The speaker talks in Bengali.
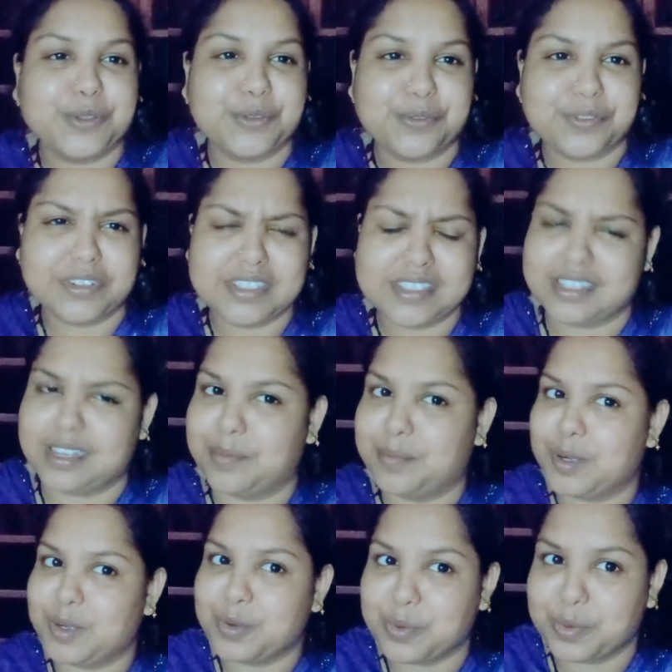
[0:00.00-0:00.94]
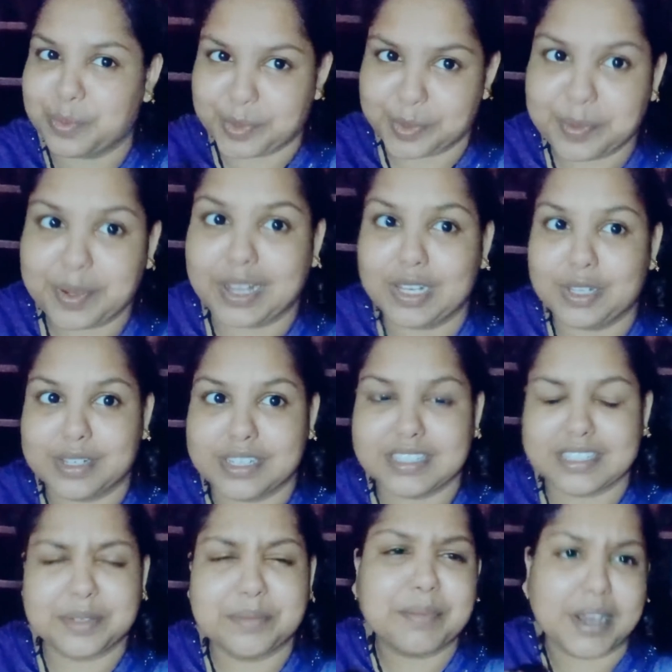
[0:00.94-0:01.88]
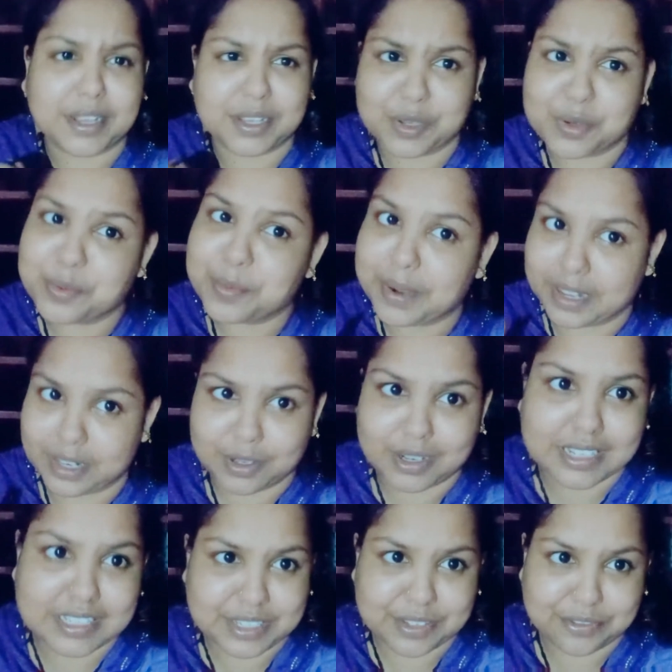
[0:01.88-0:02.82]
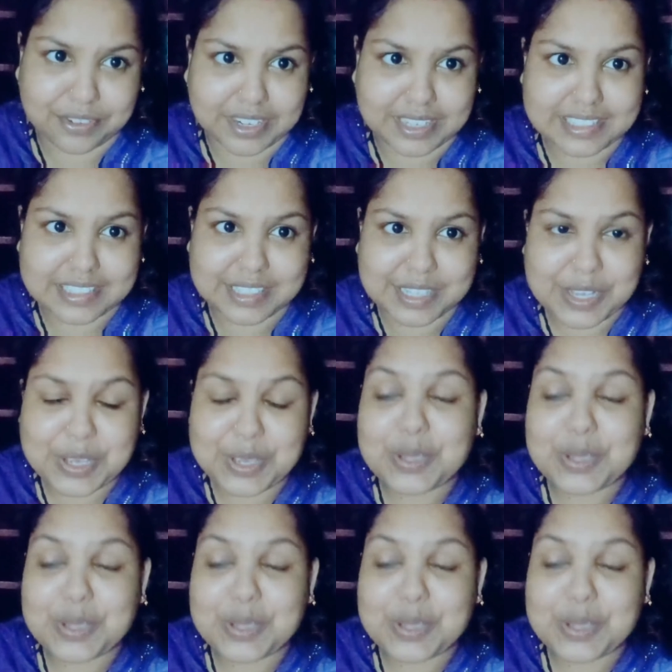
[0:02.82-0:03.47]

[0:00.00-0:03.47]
তো ফ্রেন্ডস আমরাও খুবই ভালো আছি মাহিও ভালো আছে ফ্রেন্ডস